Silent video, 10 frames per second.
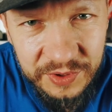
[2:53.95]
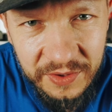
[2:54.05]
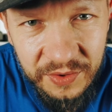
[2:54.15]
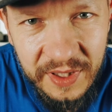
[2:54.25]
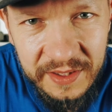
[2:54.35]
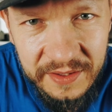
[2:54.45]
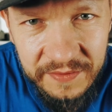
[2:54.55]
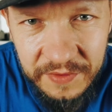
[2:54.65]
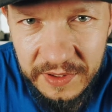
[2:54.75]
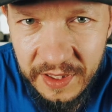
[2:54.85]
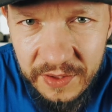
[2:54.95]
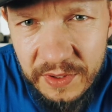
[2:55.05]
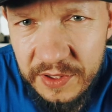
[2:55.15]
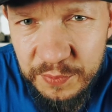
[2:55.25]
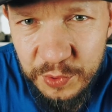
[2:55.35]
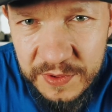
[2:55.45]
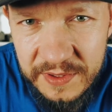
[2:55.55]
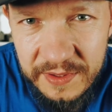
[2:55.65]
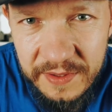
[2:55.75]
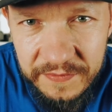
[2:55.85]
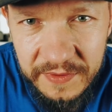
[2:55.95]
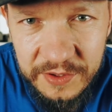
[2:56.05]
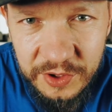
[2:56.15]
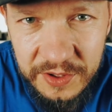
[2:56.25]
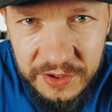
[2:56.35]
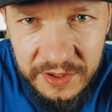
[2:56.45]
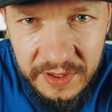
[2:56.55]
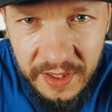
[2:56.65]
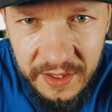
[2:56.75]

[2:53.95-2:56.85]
rzadko kiedy wynikają jakieś pozytywne rzeczy.